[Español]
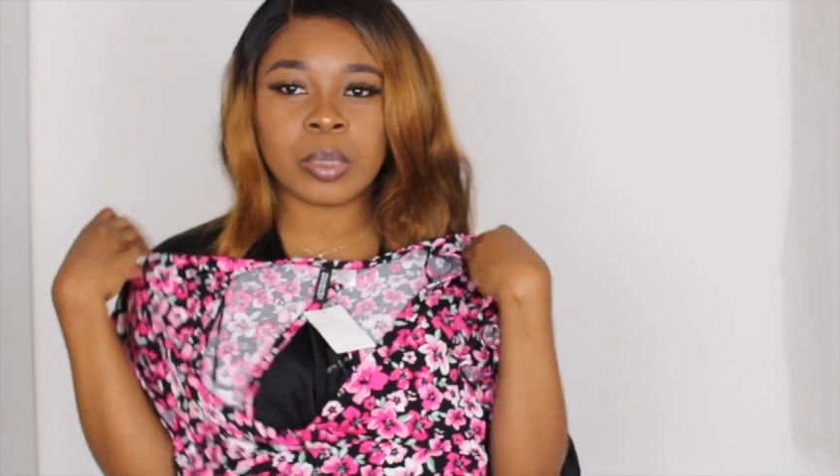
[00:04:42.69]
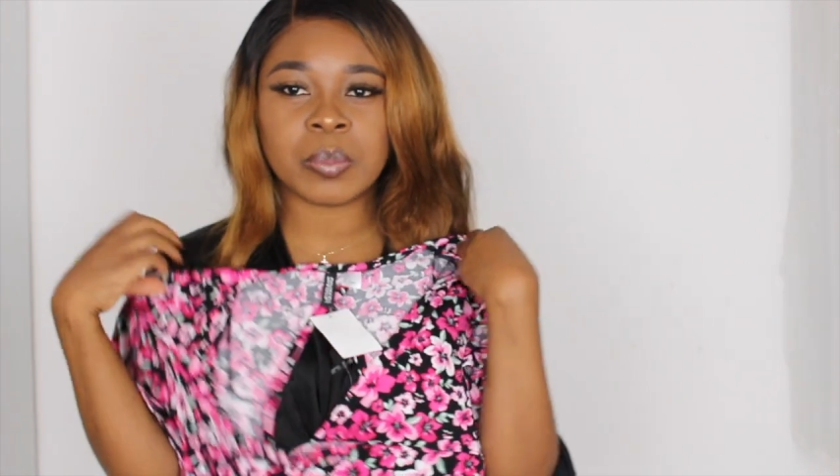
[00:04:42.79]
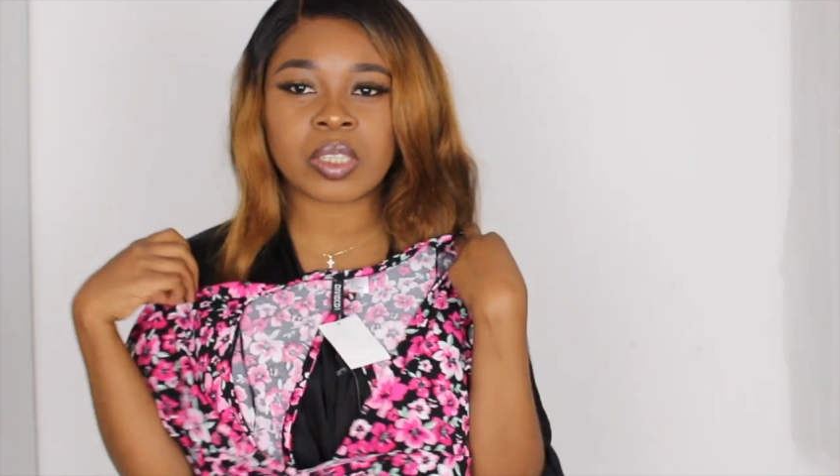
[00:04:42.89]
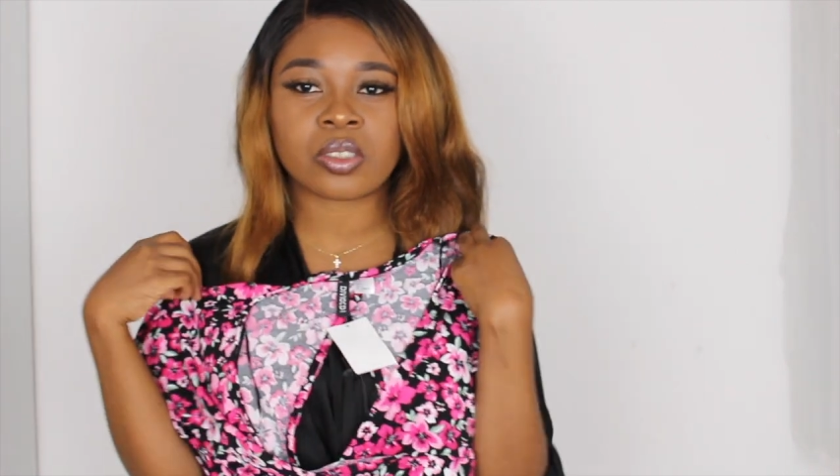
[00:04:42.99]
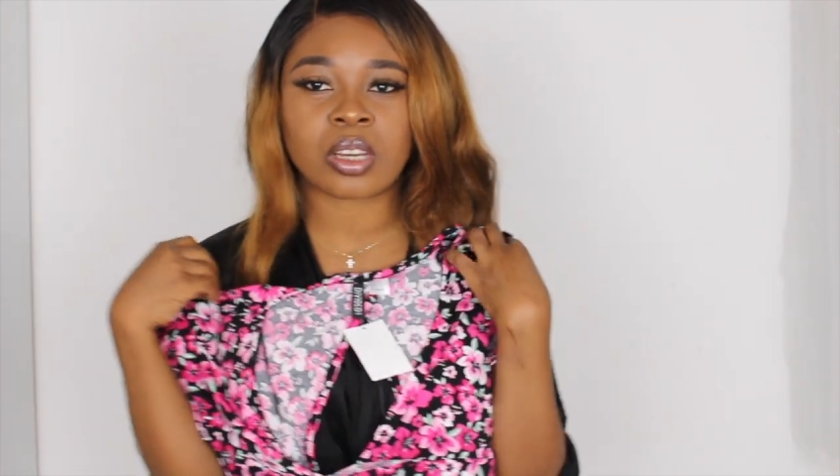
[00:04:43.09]
Y
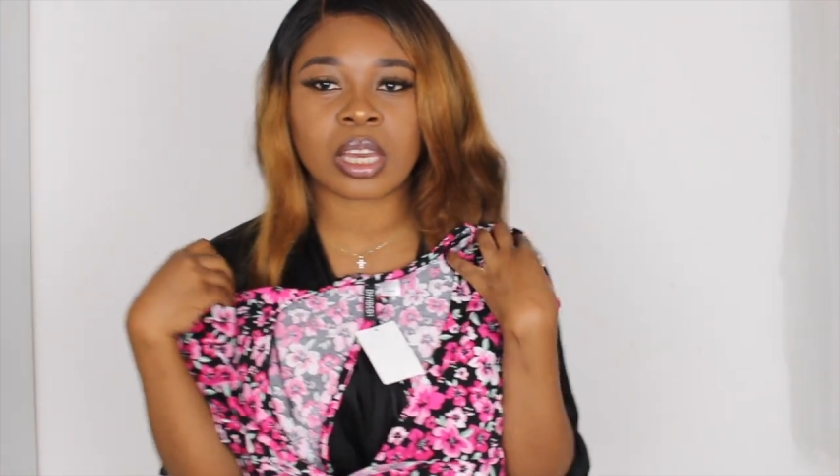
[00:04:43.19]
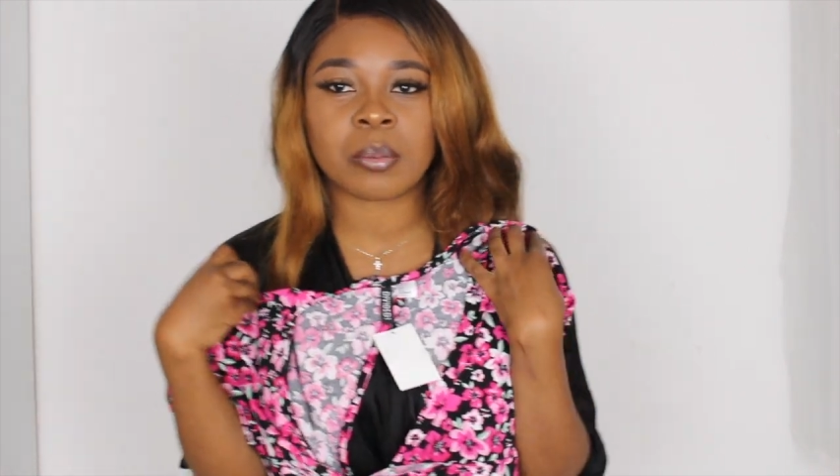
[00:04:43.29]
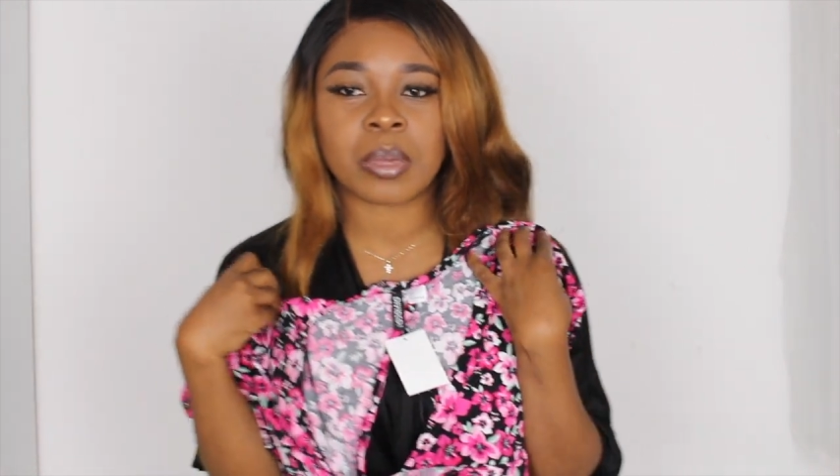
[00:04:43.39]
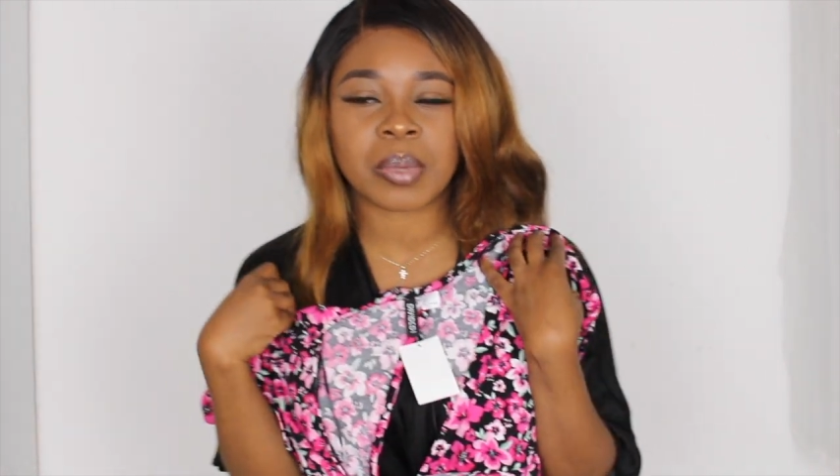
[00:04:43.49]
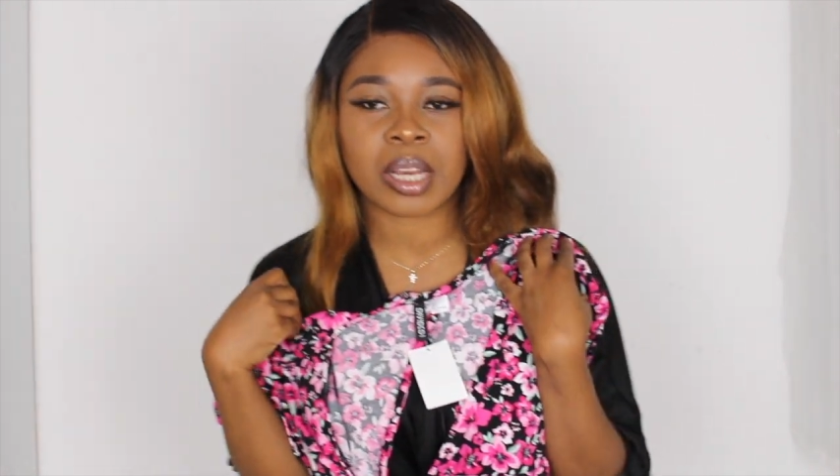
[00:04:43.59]
pienso
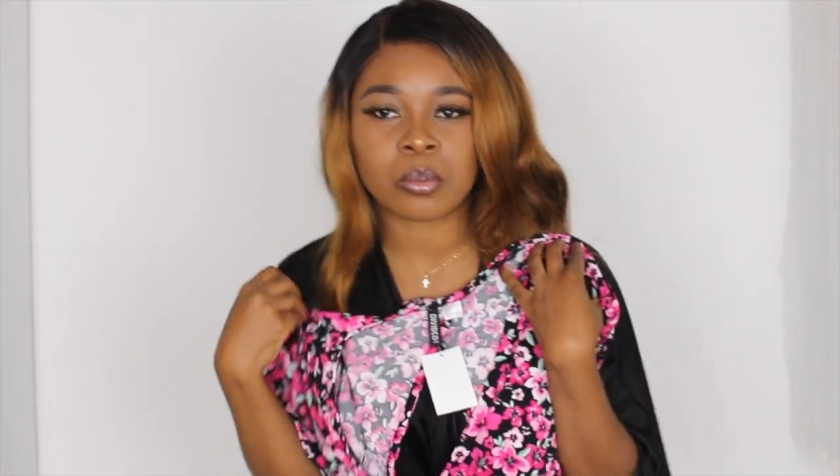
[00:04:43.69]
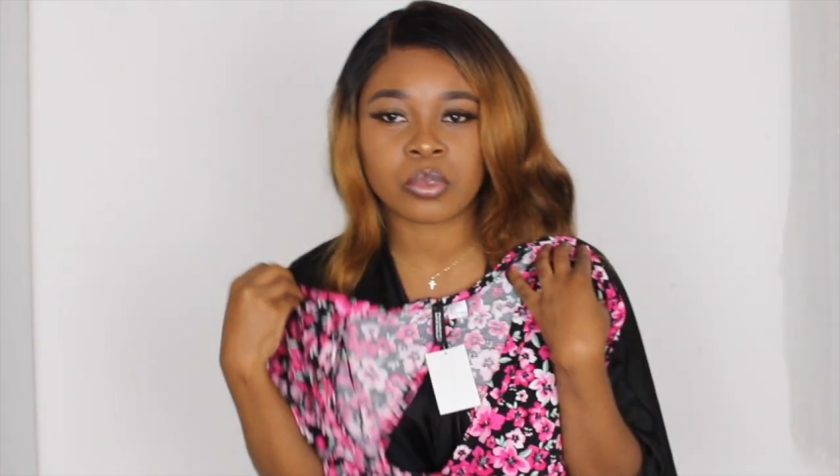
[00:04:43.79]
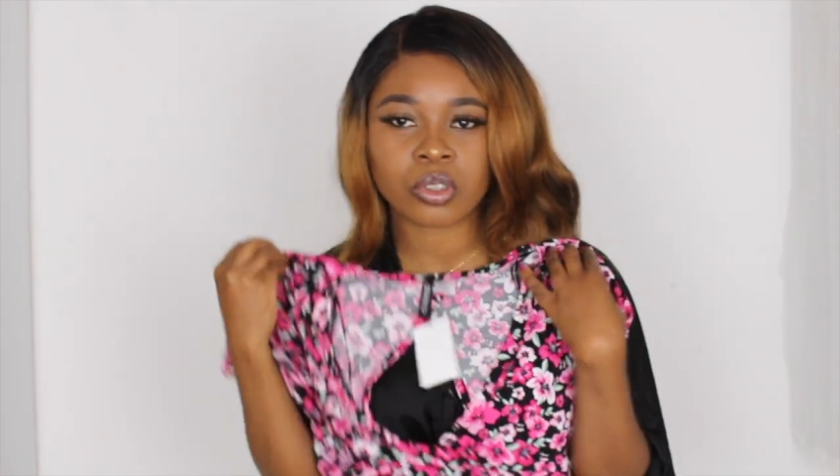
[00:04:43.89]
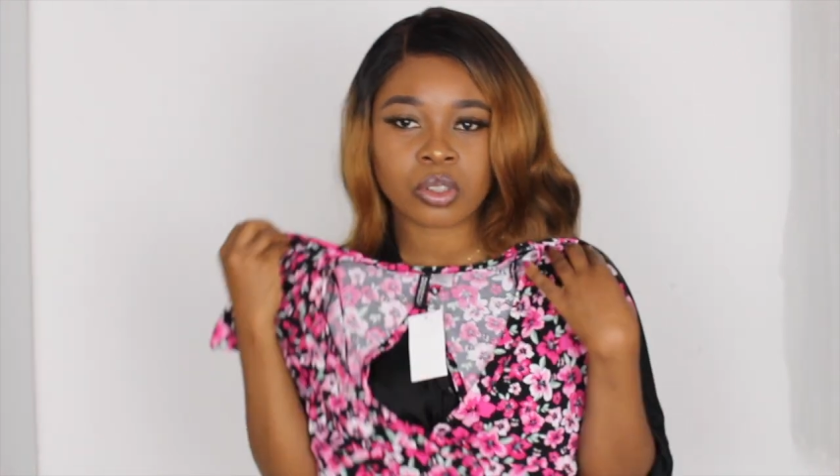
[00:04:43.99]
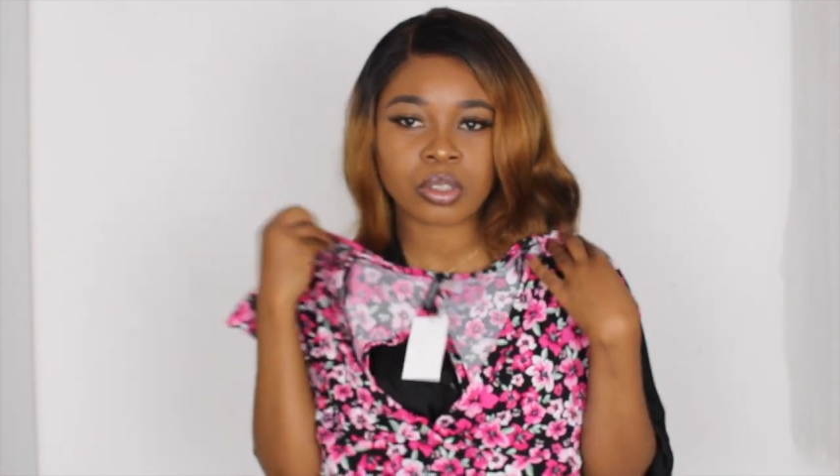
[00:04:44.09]
que me pega
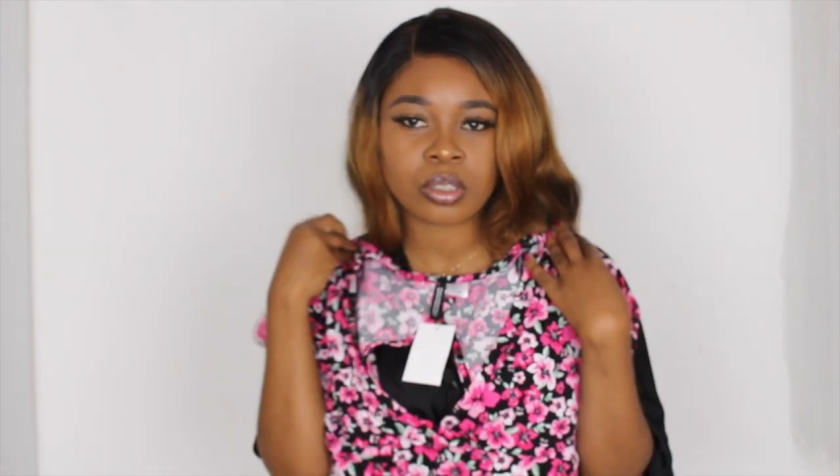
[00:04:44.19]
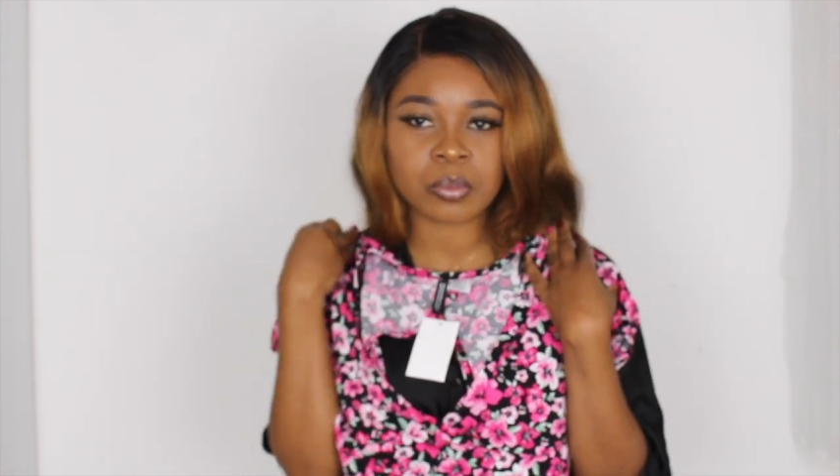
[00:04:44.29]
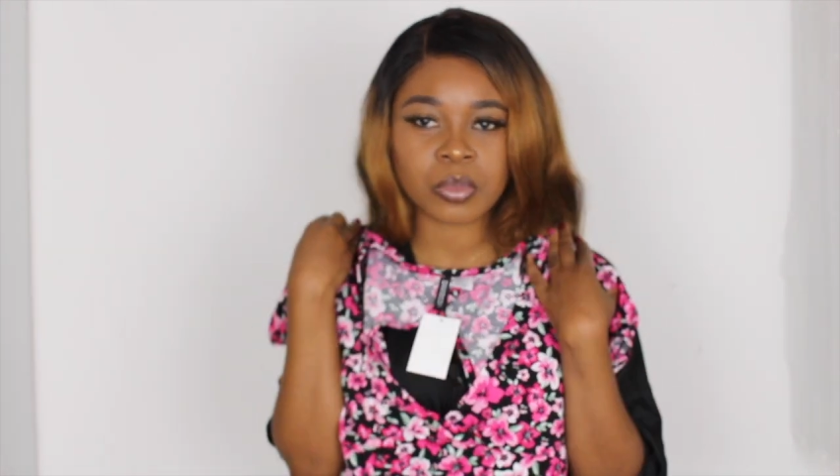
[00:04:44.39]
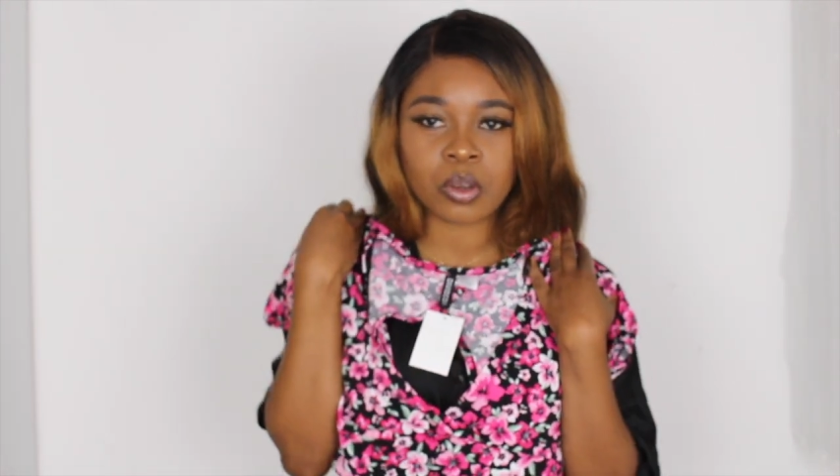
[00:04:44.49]
mucho mm,